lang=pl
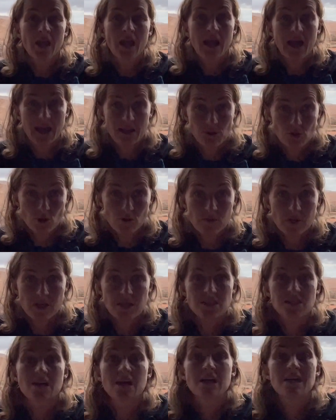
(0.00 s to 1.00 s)
A do
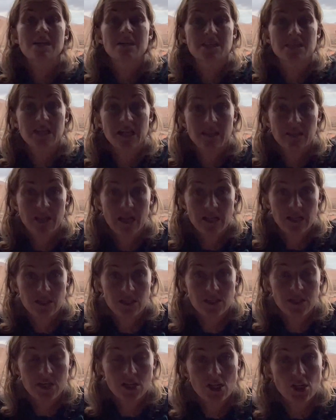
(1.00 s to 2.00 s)
nas
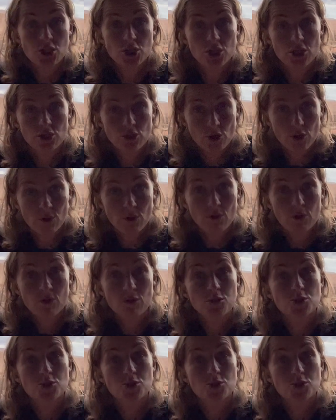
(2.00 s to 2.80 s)
zależy to,